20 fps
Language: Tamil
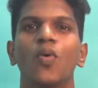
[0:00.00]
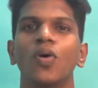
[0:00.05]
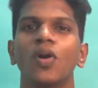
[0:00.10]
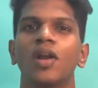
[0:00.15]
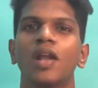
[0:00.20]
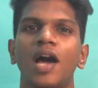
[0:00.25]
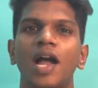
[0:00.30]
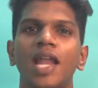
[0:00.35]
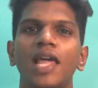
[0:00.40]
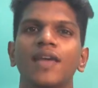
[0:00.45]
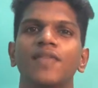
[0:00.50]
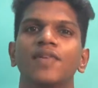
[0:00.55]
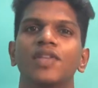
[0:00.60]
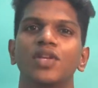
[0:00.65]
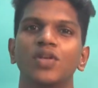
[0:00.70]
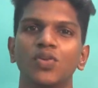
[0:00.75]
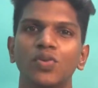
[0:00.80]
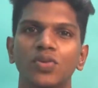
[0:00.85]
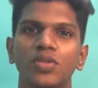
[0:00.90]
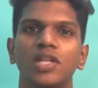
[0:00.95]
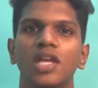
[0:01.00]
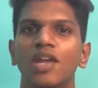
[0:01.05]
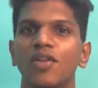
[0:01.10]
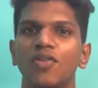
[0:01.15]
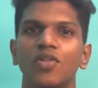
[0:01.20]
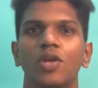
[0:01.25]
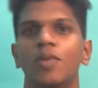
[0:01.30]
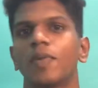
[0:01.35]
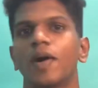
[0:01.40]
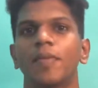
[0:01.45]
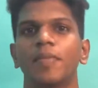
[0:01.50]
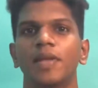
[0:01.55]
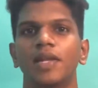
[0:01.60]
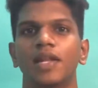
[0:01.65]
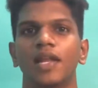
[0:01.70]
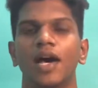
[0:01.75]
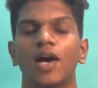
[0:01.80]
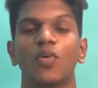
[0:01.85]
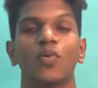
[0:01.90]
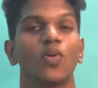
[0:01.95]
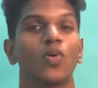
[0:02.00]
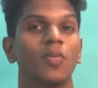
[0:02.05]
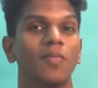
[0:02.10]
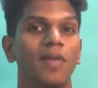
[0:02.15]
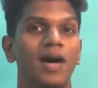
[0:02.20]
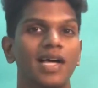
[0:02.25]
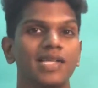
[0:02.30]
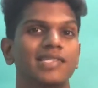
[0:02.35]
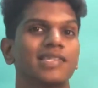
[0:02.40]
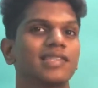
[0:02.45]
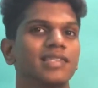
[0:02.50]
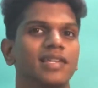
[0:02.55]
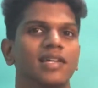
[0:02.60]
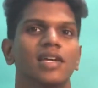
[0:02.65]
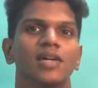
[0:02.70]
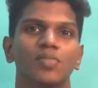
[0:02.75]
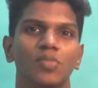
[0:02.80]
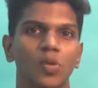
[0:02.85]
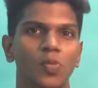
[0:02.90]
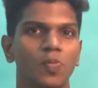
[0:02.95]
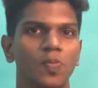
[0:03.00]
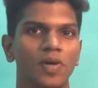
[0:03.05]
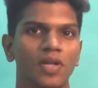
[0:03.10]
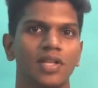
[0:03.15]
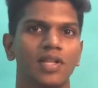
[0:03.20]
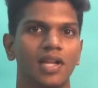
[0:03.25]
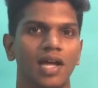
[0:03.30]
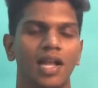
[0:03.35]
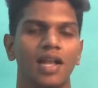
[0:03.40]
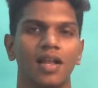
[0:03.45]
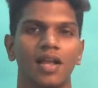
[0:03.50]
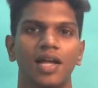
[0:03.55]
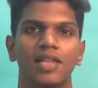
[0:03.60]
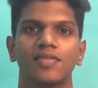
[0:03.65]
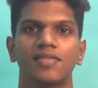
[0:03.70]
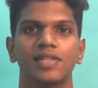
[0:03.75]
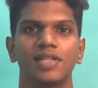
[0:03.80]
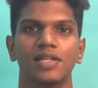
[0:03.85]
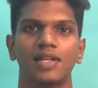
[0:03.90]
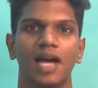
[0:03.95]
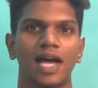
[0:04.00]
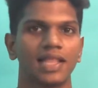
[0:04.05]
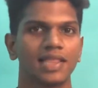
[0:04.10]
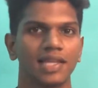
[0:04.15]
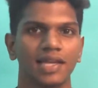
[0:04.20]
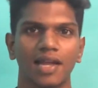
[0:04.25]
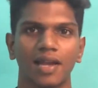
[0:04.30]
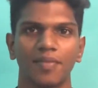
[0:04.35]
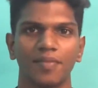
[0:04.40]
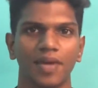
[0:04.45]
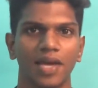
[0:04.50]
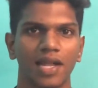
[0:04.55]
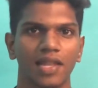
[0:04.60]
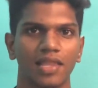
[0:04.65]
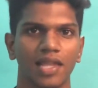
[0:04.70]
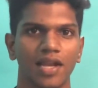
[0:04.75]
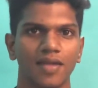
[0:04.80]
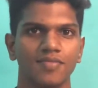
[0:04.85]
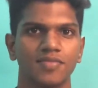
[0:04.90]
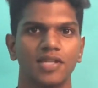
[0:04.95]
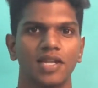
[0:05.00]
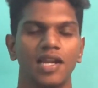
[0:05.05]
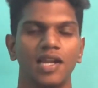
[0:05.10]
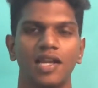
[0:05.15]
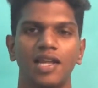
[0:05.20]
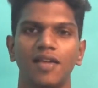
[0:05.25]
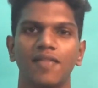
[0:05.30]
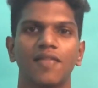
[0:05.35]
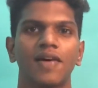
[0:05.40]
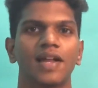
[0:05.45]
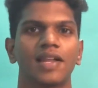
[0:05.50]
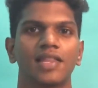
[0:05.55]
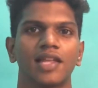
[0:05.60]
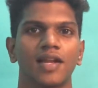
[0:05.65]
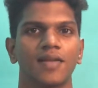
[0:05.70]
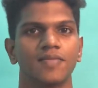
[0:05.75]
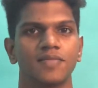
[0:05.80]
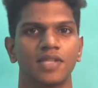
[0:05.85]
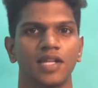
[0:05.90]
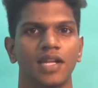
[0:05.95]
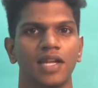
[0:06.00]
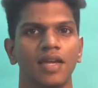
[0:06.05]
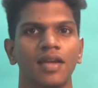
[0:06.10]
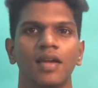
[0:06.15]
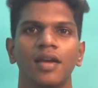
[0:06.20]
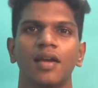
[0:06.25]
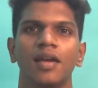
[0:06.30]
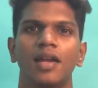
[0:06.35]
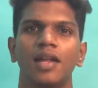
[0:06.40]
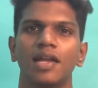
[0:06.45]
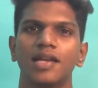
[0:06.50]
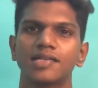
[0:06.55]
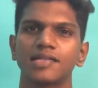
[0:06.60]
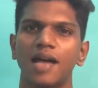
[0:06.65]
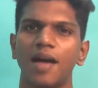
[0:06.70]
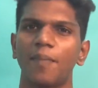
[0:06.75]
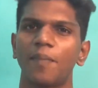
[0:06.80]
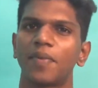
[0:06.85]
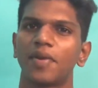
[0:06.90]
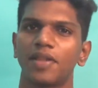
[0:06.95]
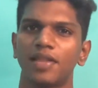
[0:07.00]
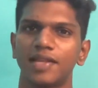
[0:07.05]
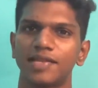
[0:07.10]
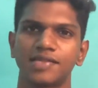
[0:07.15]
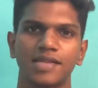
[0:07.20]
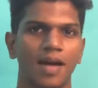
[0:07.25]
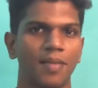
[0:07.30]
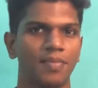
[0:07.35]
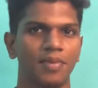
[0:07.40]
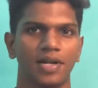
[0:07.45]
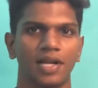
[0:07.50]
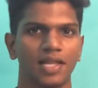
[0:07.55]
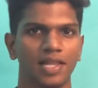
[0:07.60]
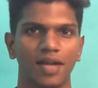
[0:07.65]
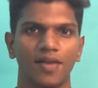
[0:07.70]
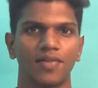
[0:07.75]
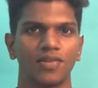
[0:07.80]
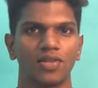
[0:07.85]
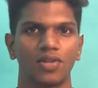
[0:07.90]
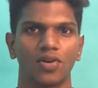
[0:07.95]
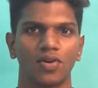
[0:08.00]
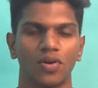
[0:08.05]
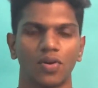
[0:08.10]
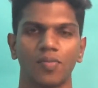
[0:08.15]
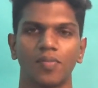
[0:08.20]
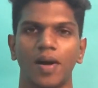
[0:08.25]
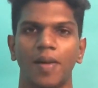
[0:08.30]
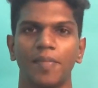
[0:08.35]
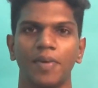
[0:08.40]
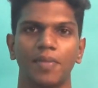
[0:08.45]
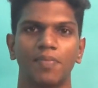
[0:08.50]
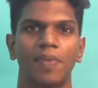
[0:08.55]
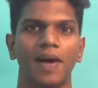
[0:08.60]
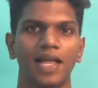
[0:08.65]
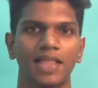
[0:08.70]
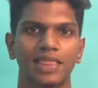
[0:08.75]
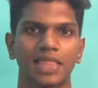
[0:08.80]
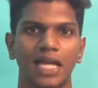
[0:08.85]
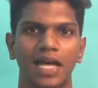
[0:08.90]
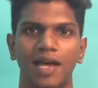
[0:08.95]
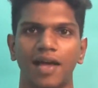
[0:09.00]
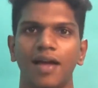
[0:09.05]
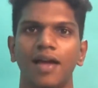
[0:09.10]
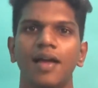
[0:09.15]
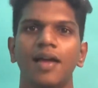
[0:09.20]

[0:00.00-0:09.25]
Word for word: ஒரு நாளைக்கு வந்து நூத்தி அறுபது ரூபாய் அப்படின்னா ஒரு மாசத்துக்கு முப்பது நாள் அது வந்து ஞாயிற்றுக்கிழமையா இருந்தாலும் சரி லீவா இருந்தாலும் சரி நீங்க சாப்பிட்றத சாப்பிட்டுட்டே தான் வந்திருக்கணும் அப்படி பார்த்தா